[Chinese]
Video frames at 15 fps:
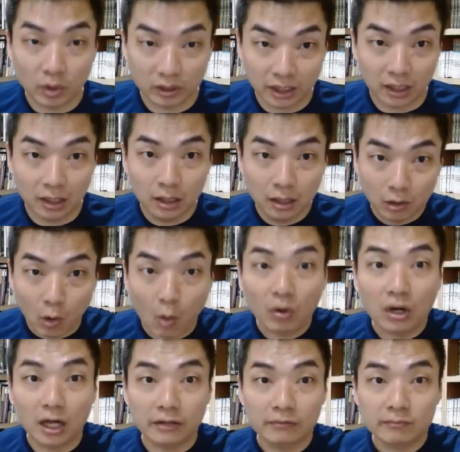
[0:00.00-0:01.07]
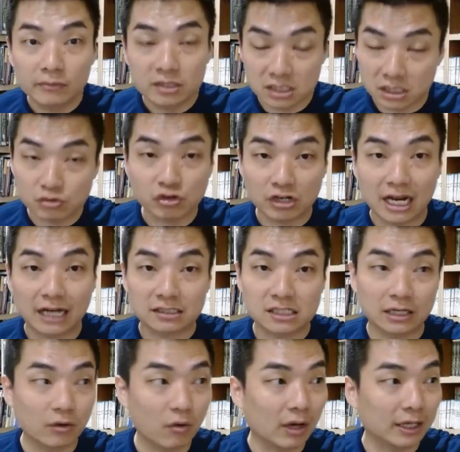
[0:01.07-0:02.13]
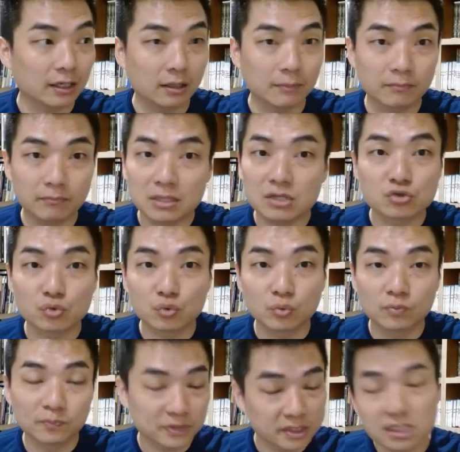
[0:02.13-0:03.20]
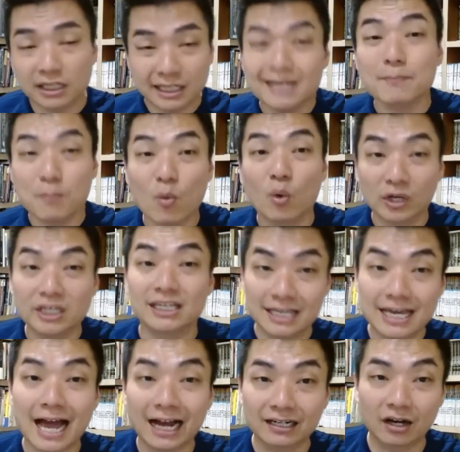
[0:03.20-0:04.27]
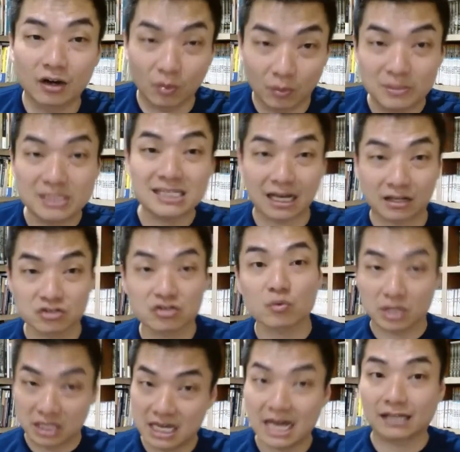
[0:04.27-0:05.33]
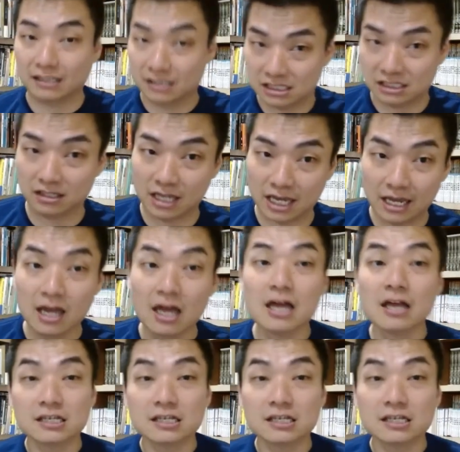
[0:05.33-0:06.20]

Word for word: 我的工人薪水两千块的秘书是一模一样的哈，我们享受一样的津贴。